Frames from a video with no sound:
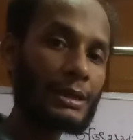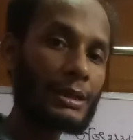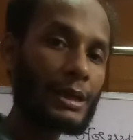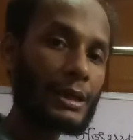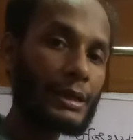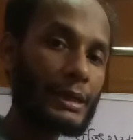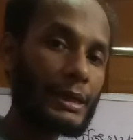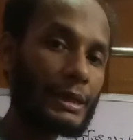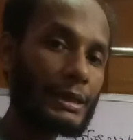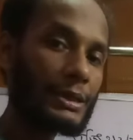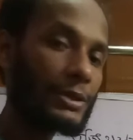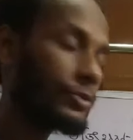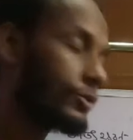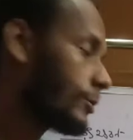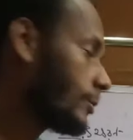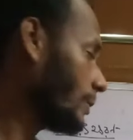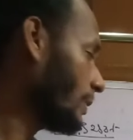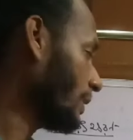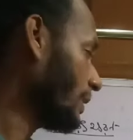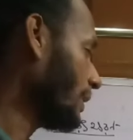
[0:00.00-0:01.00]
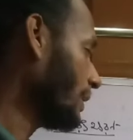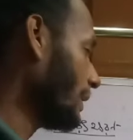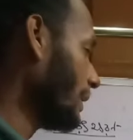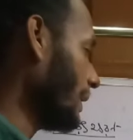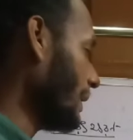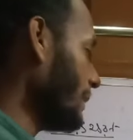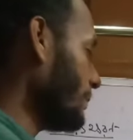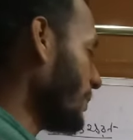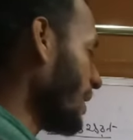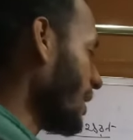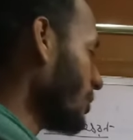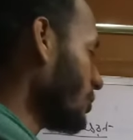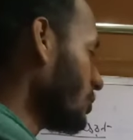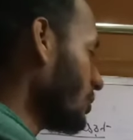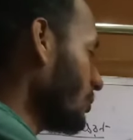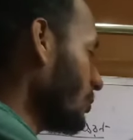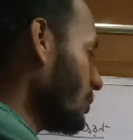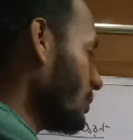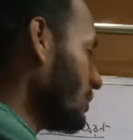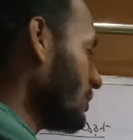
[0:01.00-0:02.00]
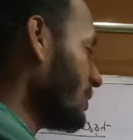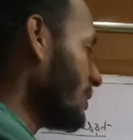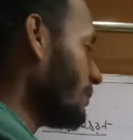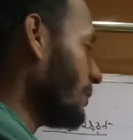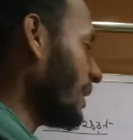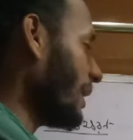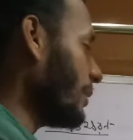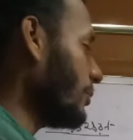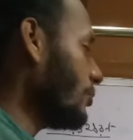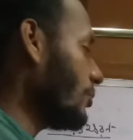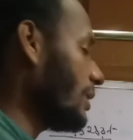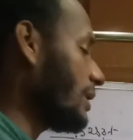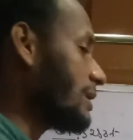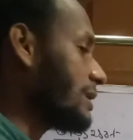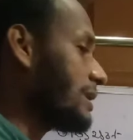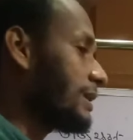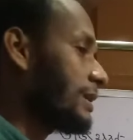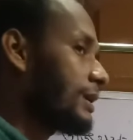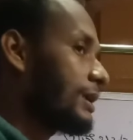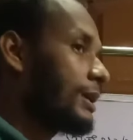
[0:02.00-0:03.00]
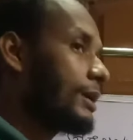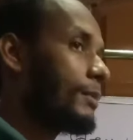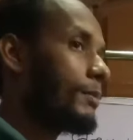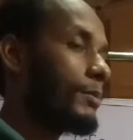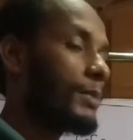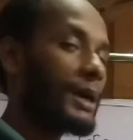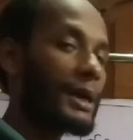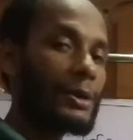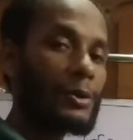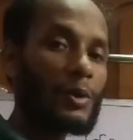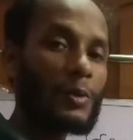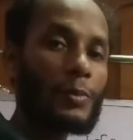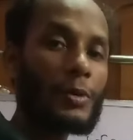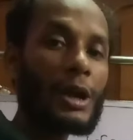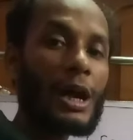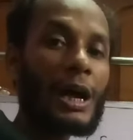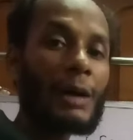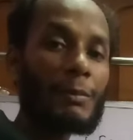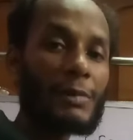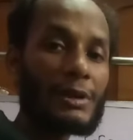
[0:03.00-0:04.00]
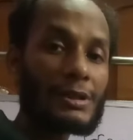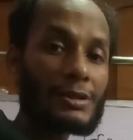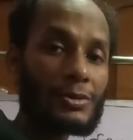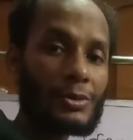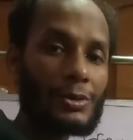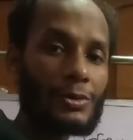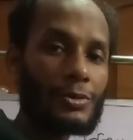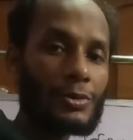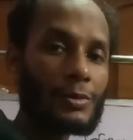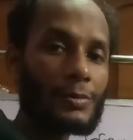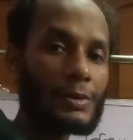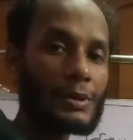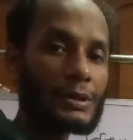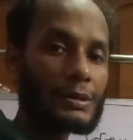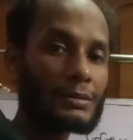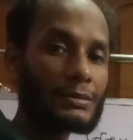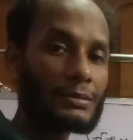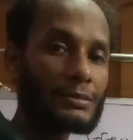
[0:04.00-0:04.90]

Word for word: তাহলে এ কী করবে এই পার্শ্ববর্তী যে বায়ু আছে বায়ুর উপর আবেশ তৈরি করবে